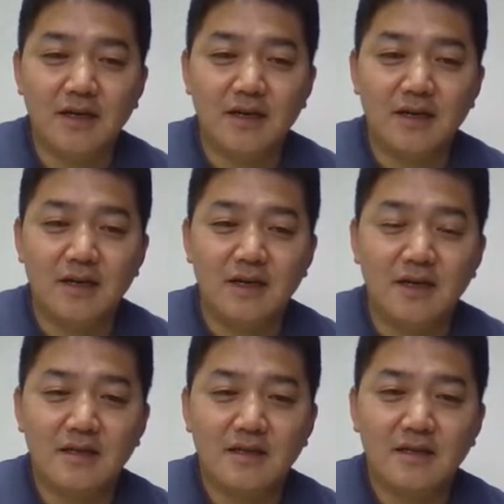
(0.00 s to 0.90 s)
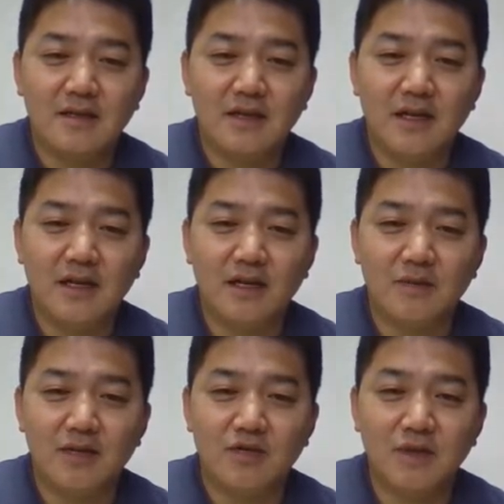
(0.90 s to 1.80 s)
아,
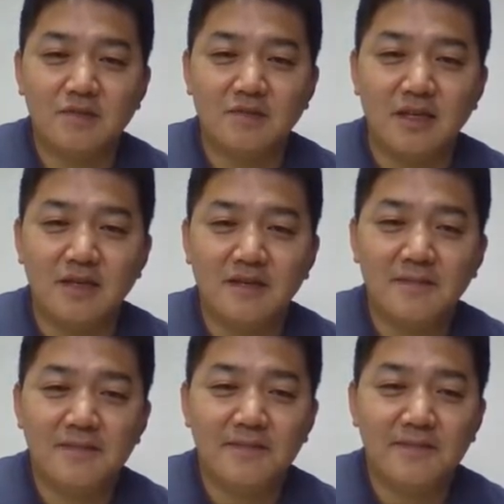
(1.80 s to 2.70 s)
하나만 더 말씀드릴게요.